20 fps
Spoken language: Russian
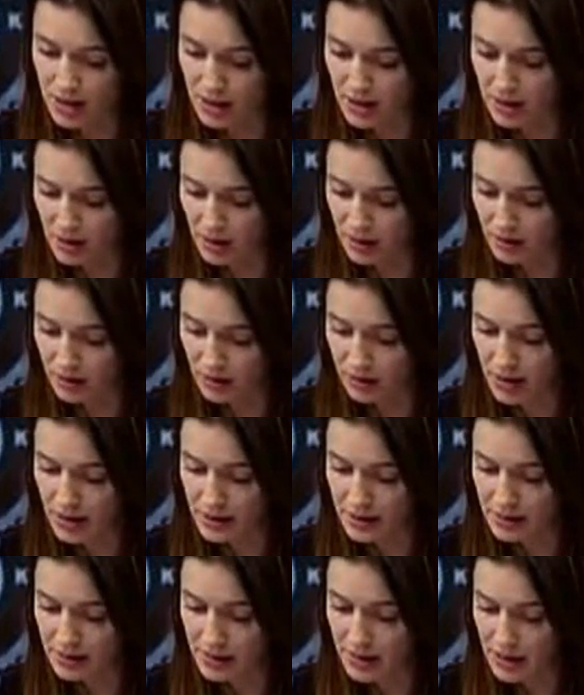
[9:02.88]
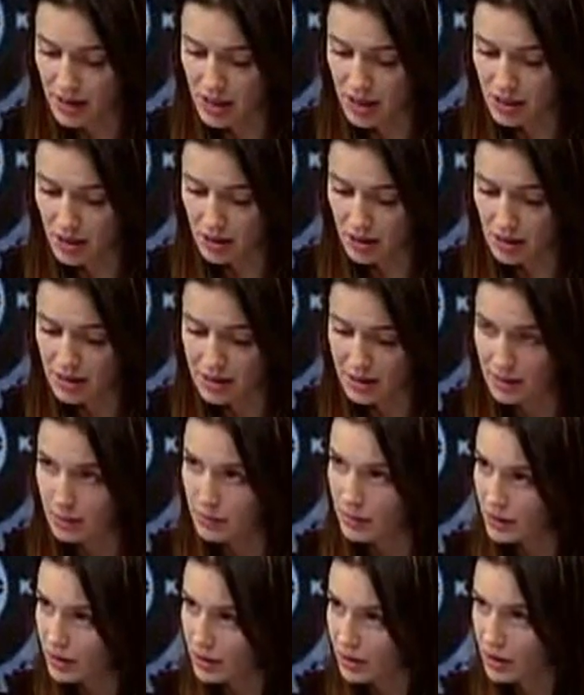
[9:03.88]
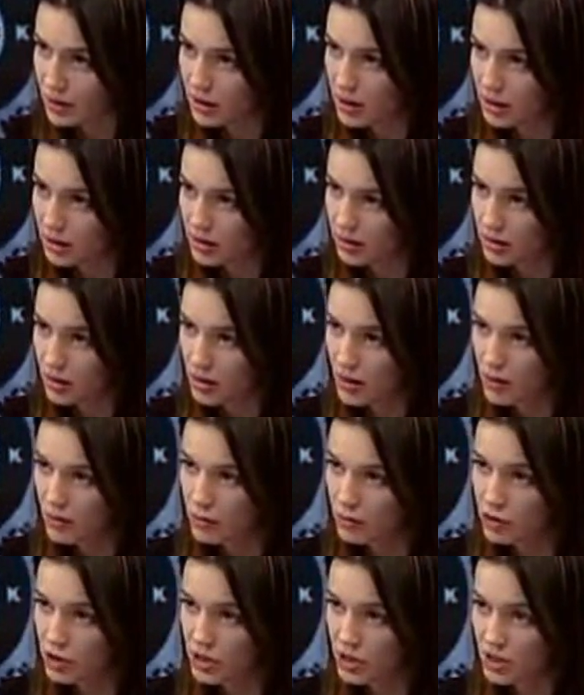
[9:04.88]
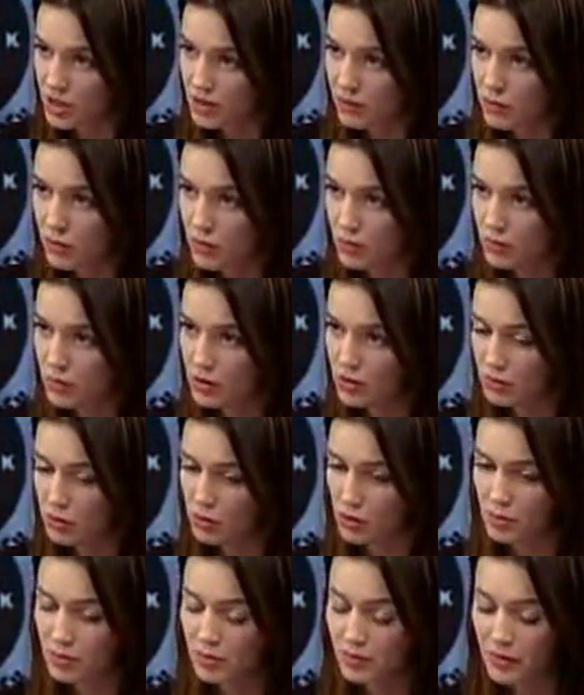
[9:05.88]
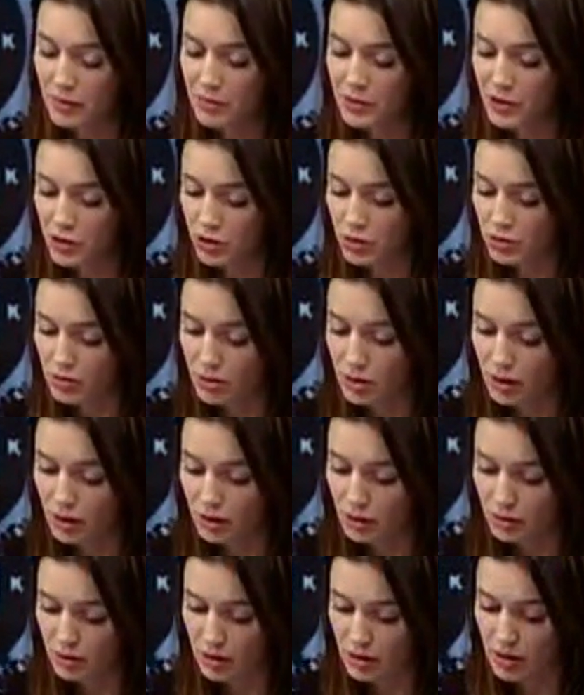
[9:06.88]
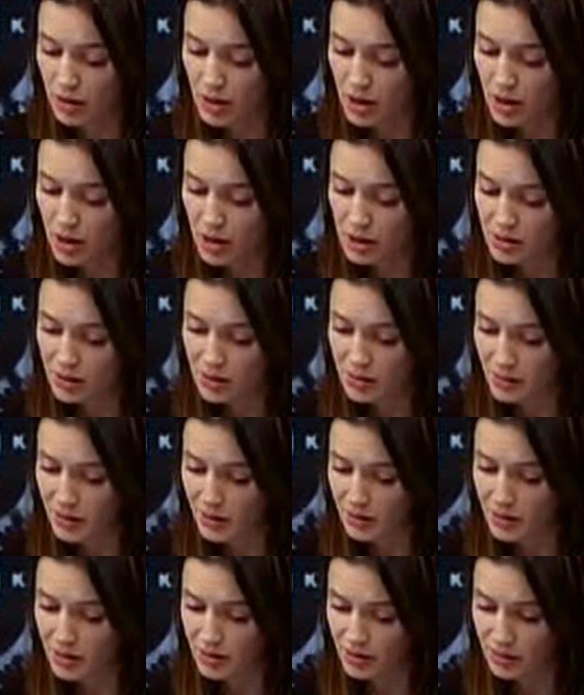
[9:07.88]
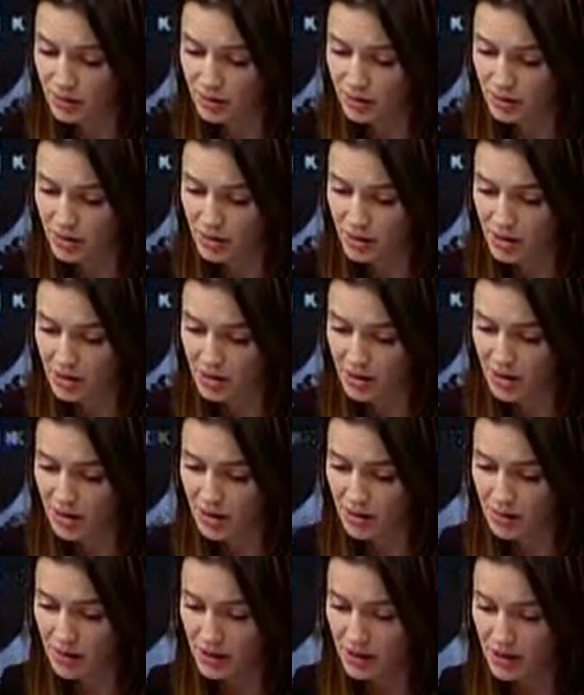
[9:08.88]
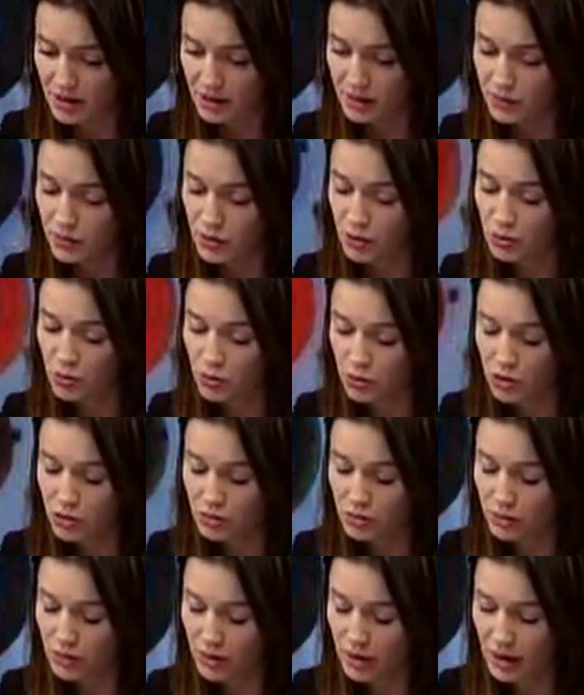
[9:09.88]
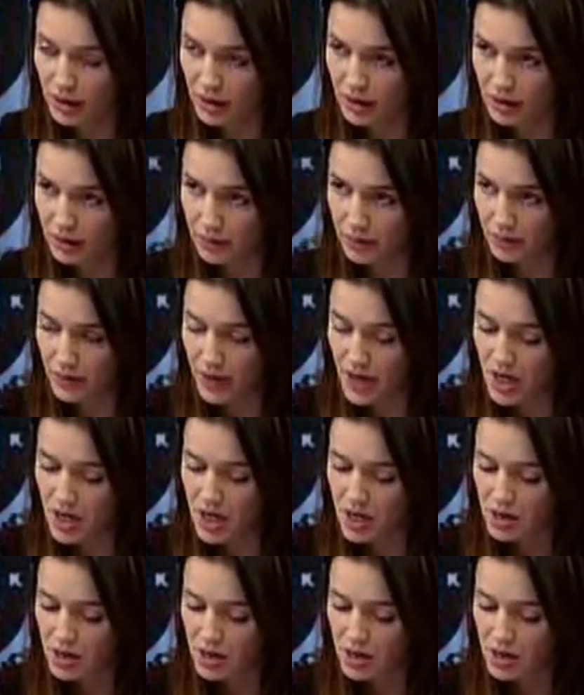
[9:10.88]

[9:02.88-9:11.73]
создание антимайдана, если бы не участие в нем девушки по фамилии Шкода, которая занималась э, созданием отрядов тетушек в Украине.